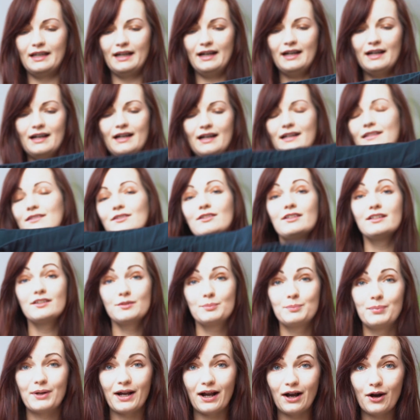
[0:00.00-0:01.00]
Ja, also
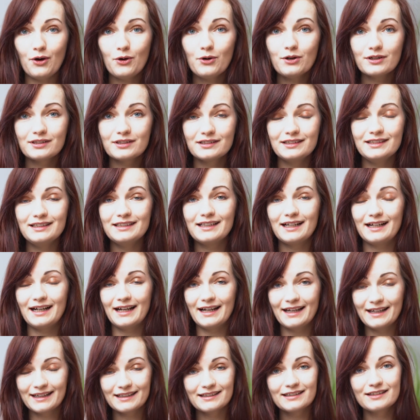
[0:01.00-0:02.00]
ich brauche die ja
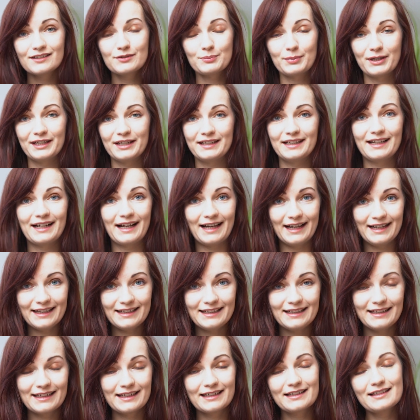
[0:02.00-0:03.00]
eigentlich bei einer
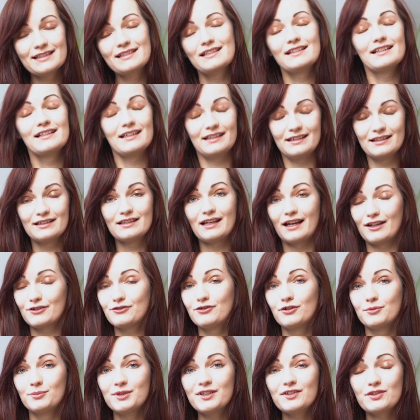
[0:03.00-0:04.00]
Reitleggings, hat
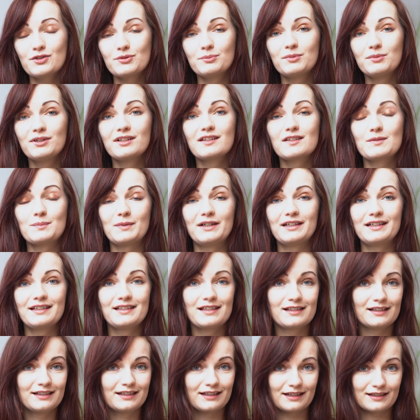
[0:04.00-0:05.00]
für mich zumindest mal den
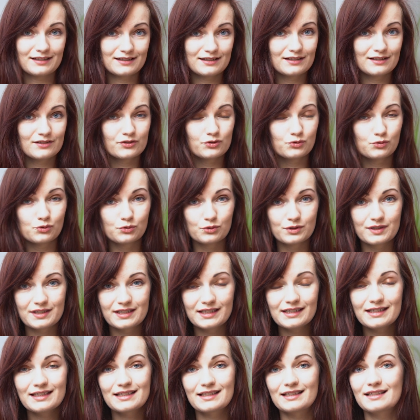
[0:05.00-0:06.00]
Sinn, dass die so gut
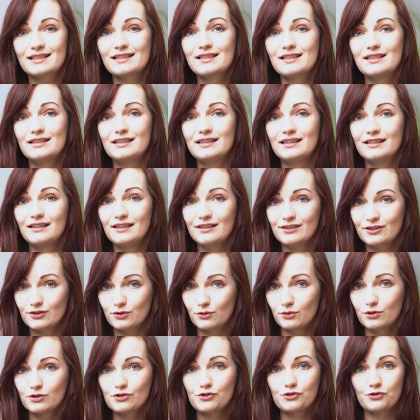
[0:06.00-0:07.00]
sitzt, dass die
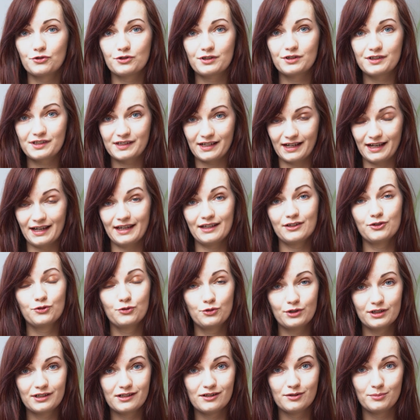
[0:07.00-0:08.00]
nicht rutscht und ich keinen
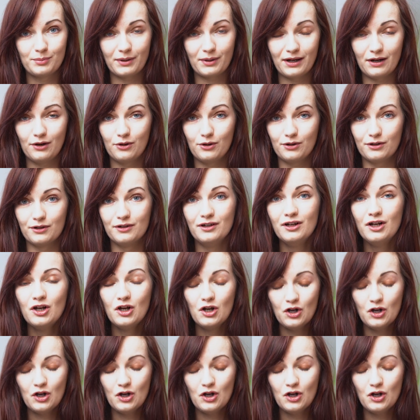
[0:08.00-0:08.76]
Gürtel brauche.